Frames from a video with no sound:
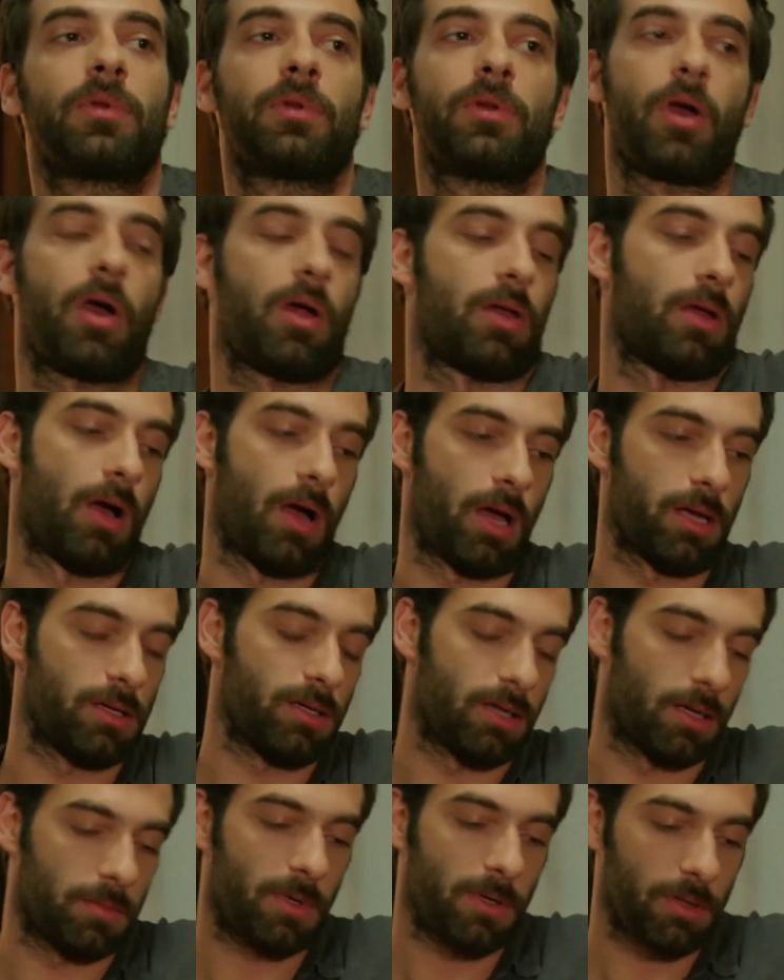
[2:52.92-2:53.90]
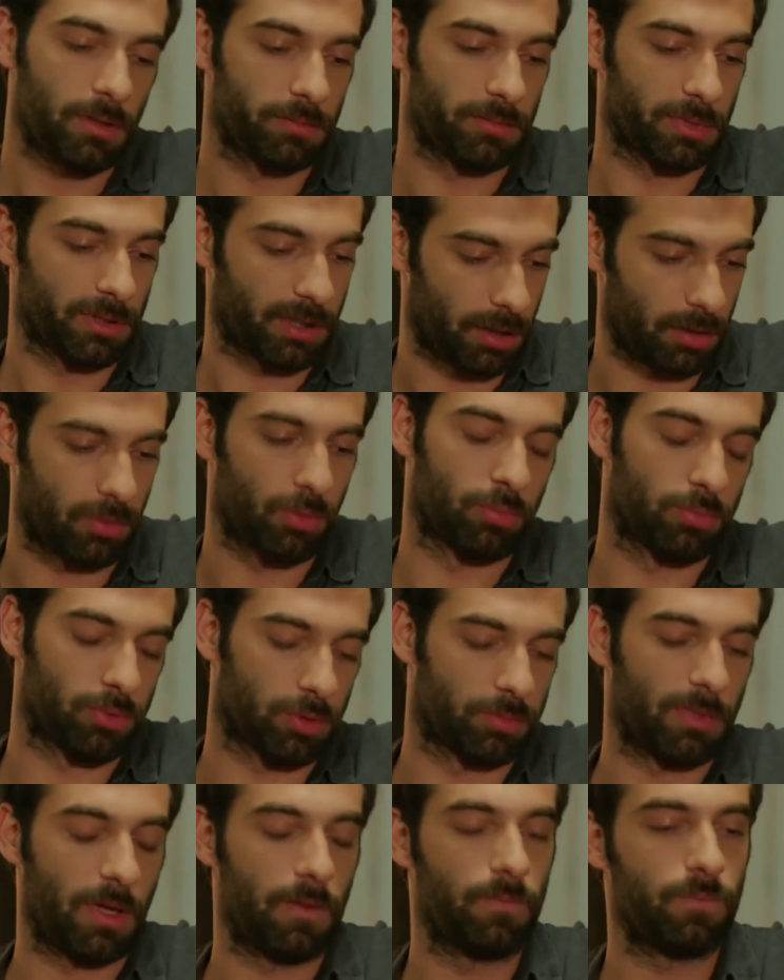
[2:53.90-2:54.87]
Yani hayır ama bir kere
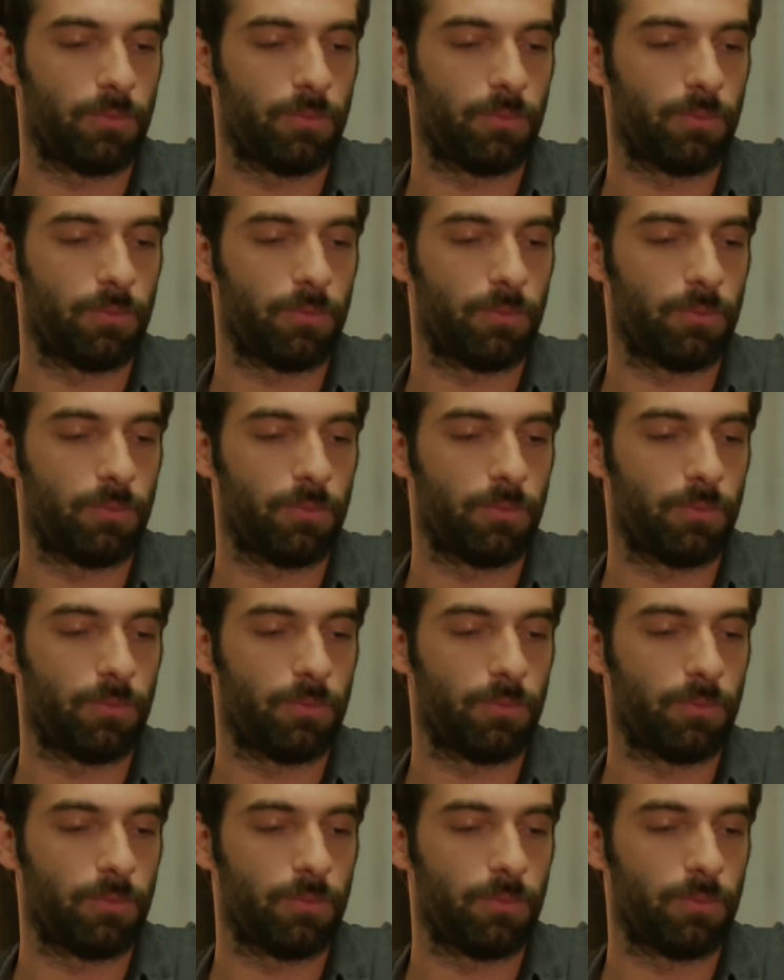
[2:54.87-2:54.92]
omzumdan